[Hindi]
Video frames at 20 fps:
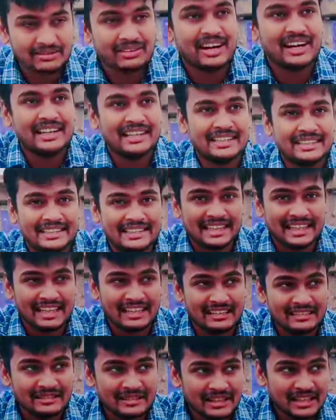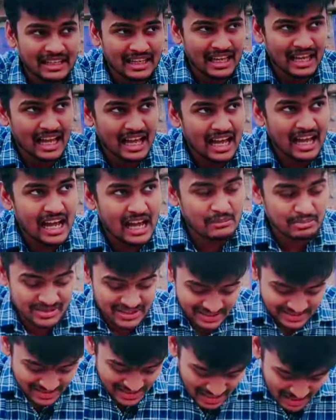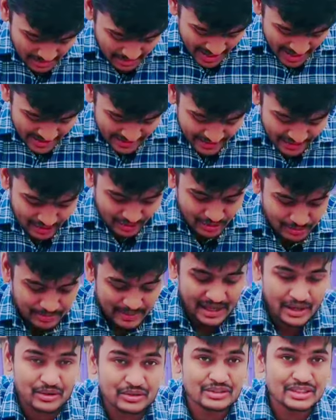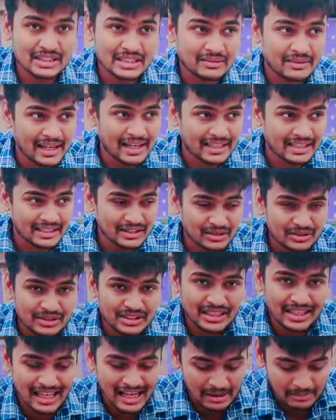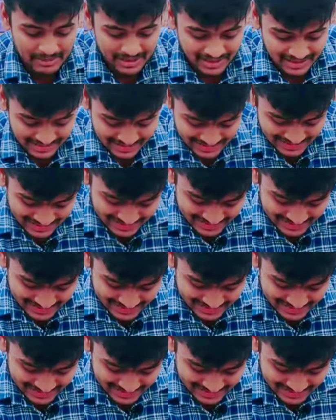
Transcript: दबा लेते हैं अब जैसे हम हैंडल को पैरों से दबाएंगे तो ये हमारा ये